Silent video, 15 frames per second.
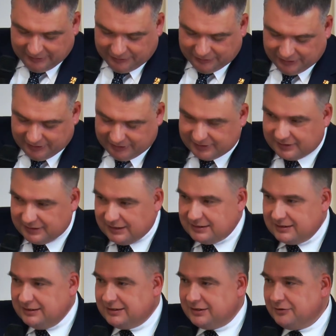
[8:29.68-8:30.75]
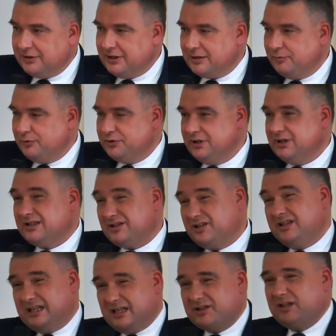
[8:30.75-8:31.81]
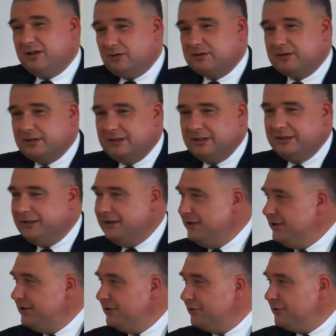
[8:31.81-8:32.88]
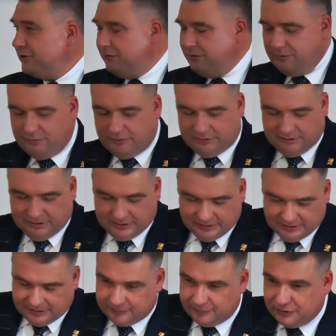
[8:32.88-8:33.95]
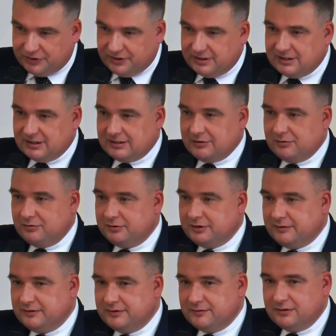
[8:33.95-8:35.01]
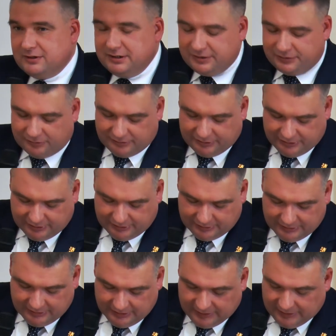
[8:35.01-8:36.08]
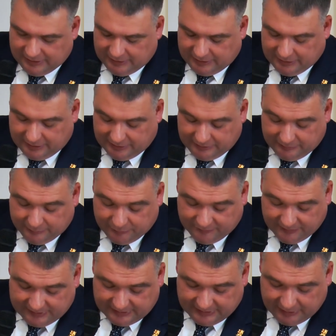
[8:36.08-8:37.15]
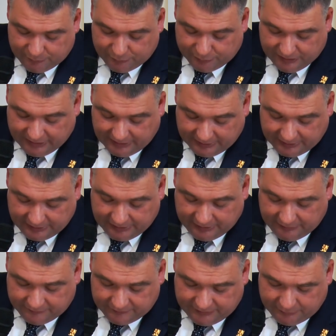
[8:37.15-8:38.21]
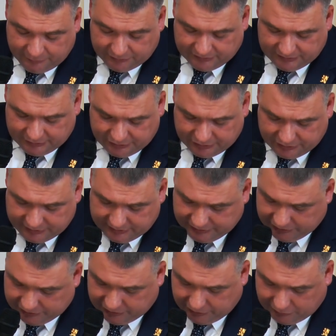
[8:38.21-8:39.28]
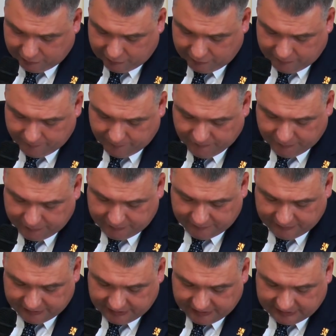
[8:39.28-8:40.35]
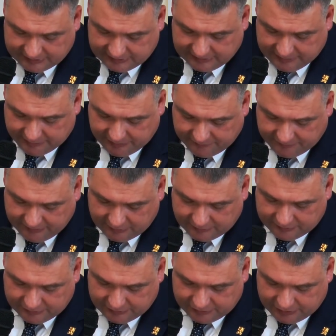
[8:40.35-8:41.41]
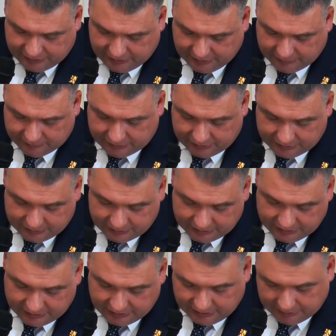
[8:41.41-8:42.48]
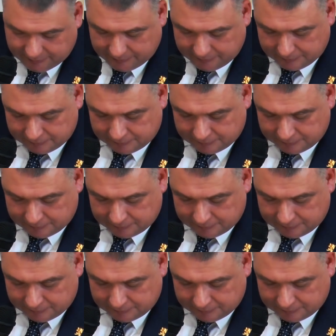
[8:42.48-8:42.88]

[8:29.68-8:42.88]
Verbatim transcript: rzecz z racji tego, jak później też i nasze losy się toczyły, bo, e, bo gdzieś ta teologia wyzwolenia ciągle się e, powraca jak bumerang. I w tym oto zeszyciku, który właśnie jest najpierw jako zeszycikiem czy dziennikiem